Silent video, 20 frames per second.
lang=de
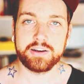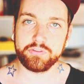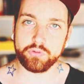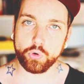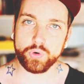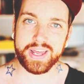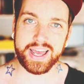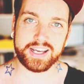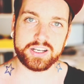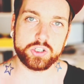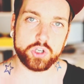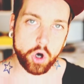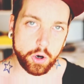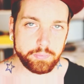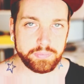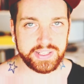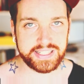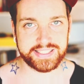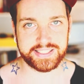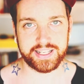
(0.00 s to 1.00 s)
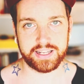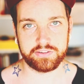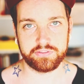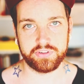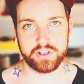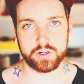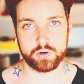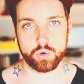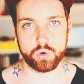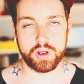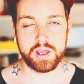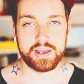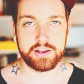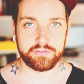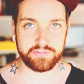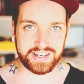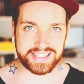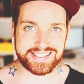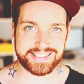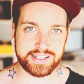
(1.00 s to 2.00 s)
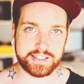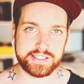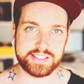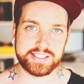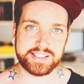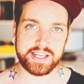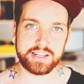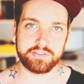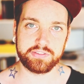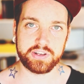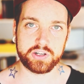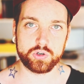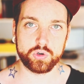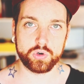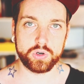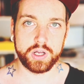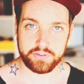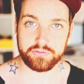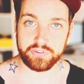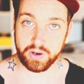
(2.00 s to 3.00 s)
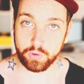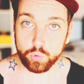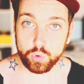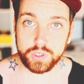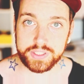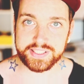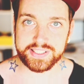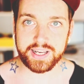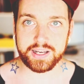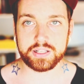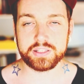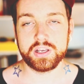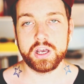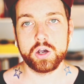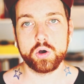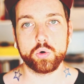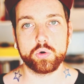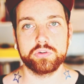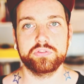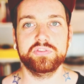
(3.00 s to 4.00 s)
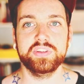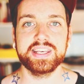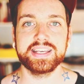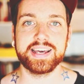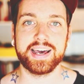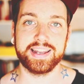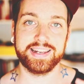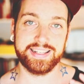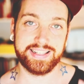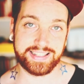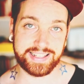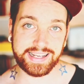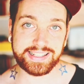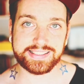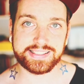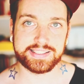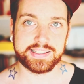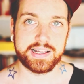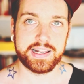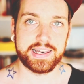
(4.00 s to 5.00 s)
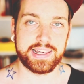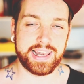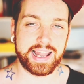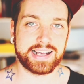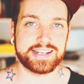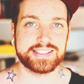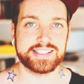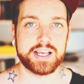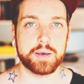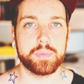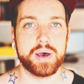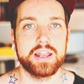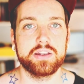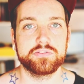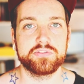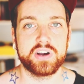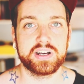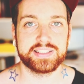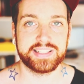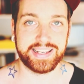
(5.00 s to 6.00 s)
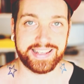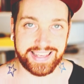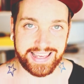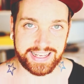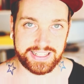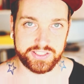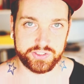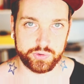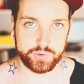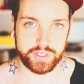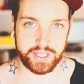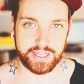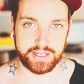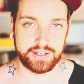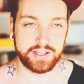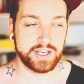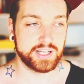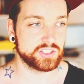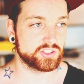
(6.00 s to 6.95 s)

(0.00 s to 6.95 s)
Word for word: woher kommt diese Entwicklung, was hat diese Entwicklung verursacht und wie kann ich jetzt langsam anfangen, dagegen zu gehen.